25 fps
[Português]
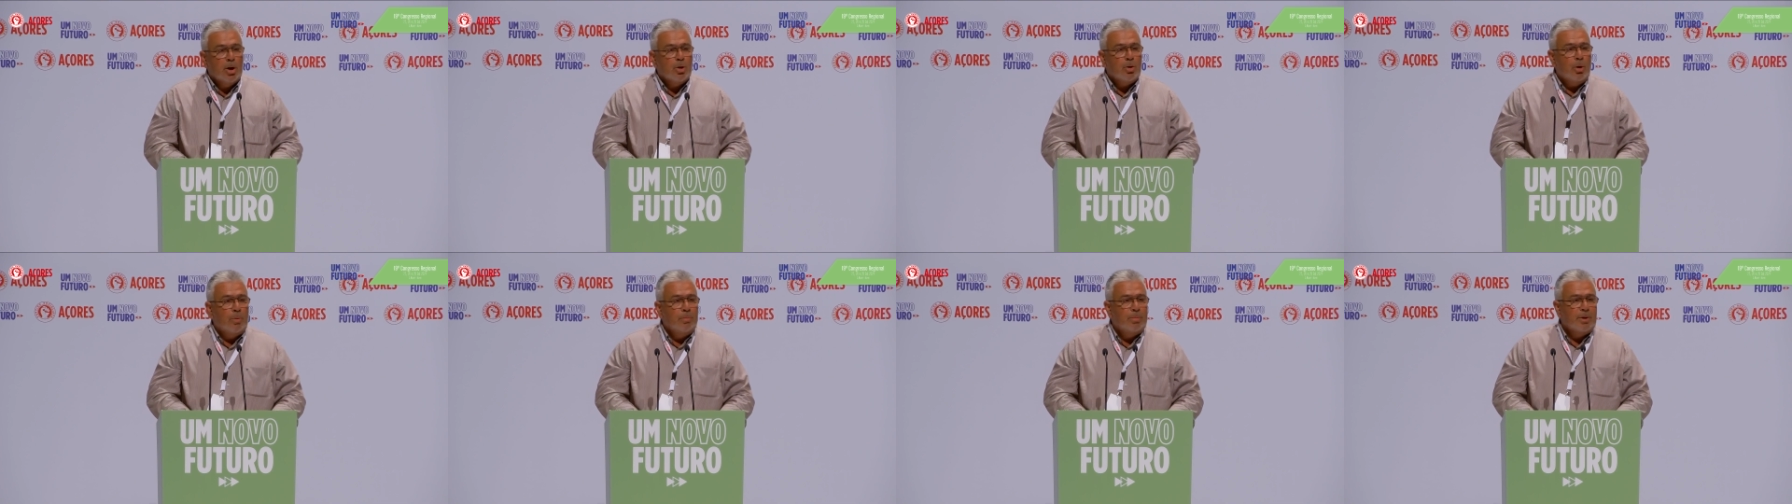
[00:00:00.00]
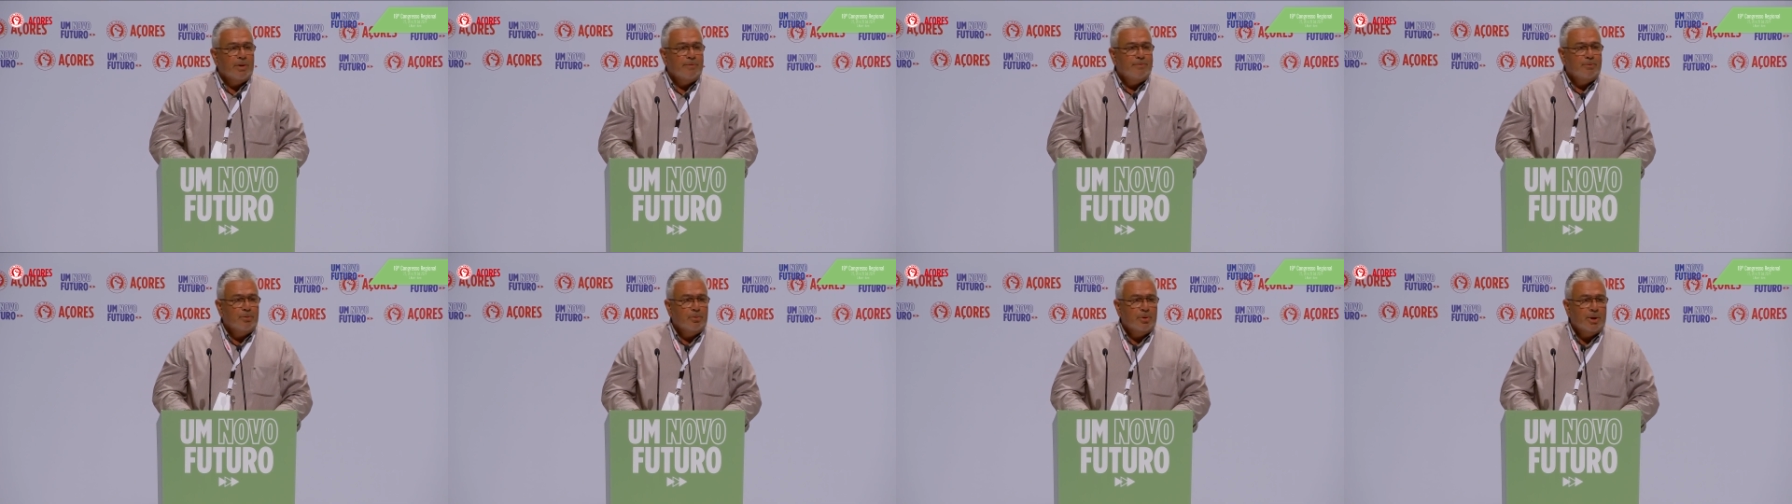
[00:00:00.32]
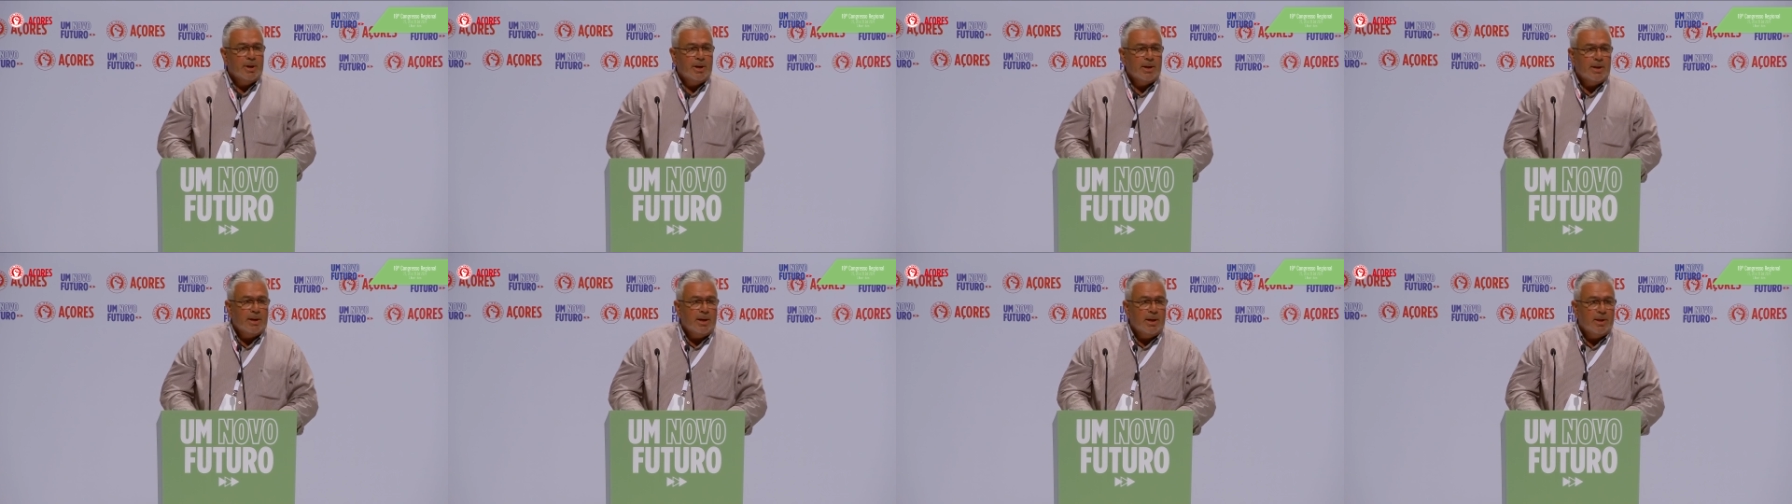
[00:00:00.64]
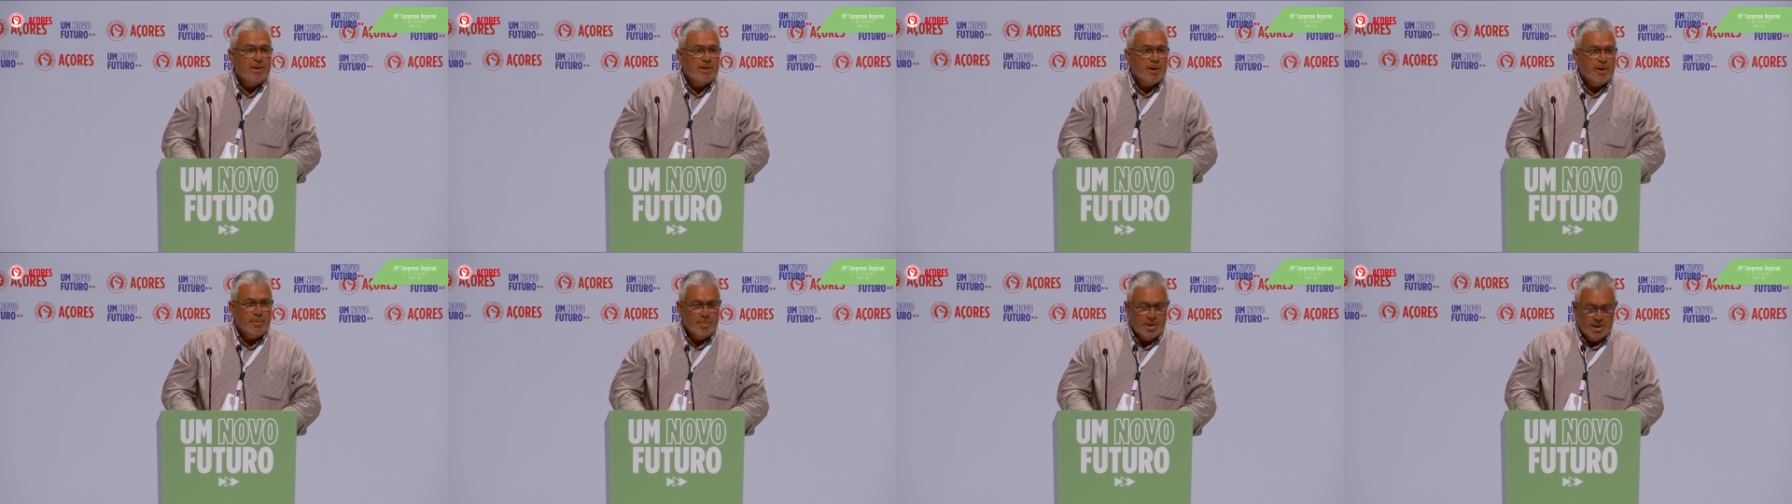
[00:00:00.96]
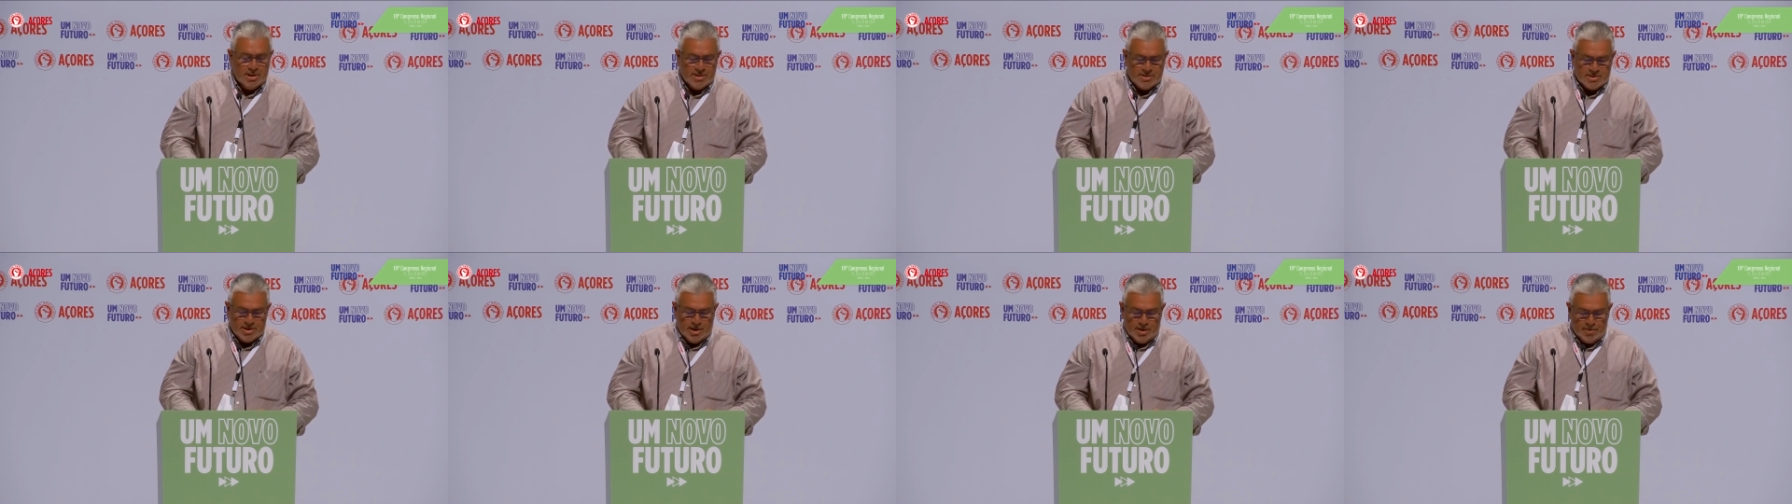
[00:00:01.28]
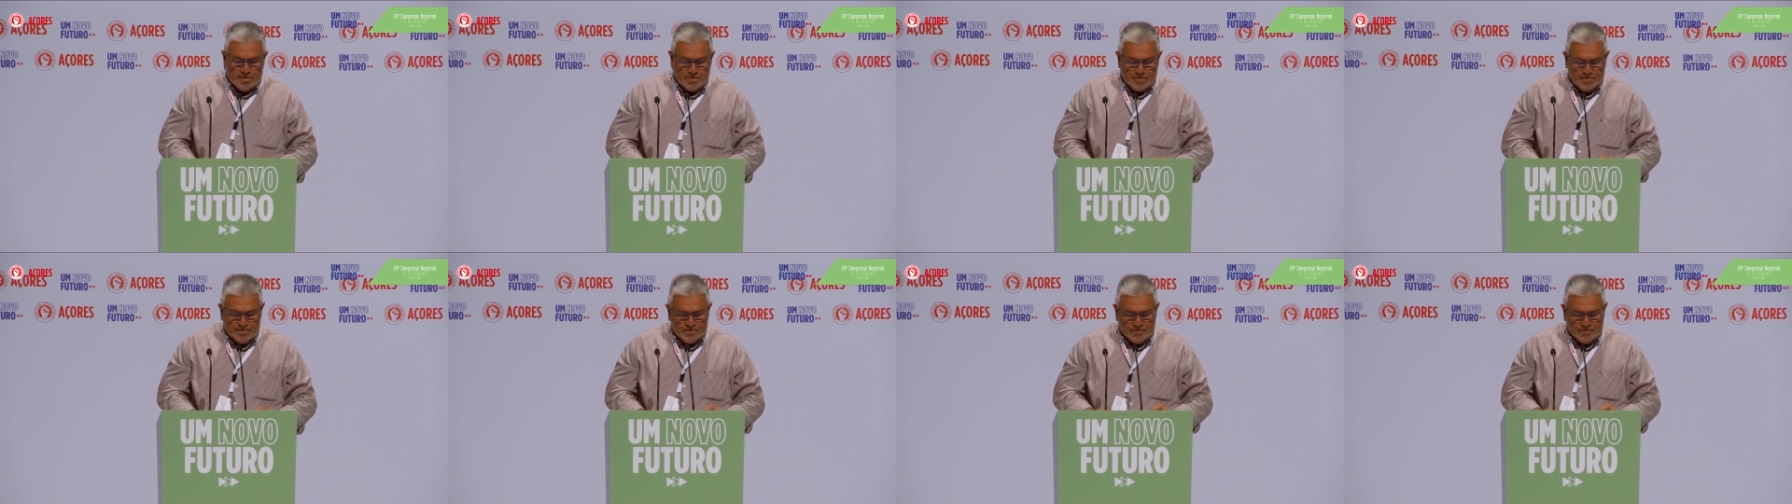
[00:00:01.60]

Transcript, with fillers: com bravura e determinação.